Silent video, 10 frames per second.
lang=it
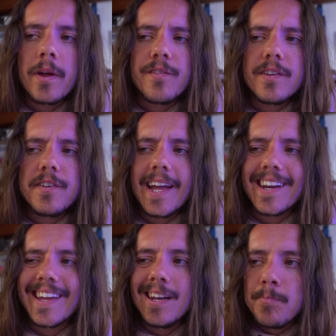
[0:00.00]
per
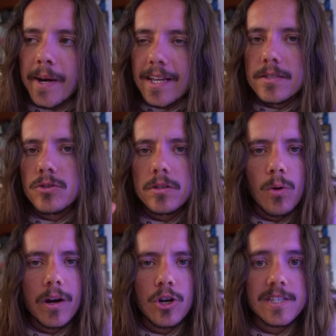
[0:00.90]
verificare che il prezzo prezzo di
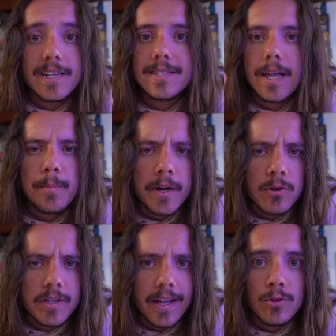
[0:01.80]
qualcosa che stai
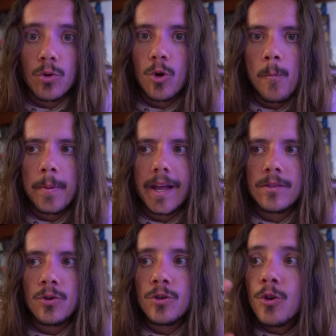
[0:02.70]
prenotando o
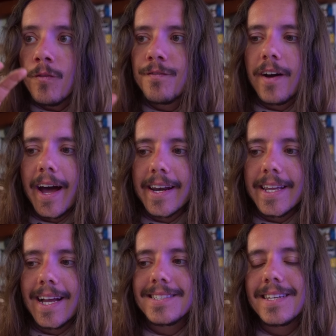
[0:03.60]
comprando non
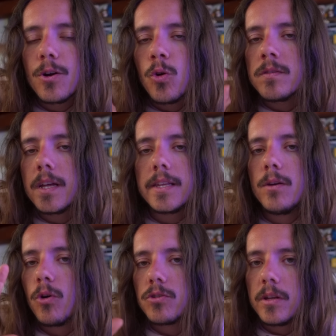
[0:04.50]
vari a seconda del
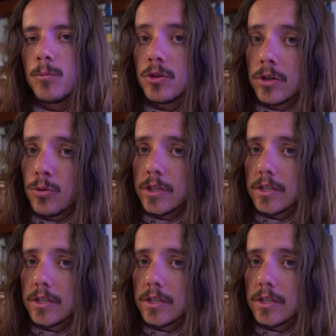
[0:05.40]
luogo del mondo in cui ti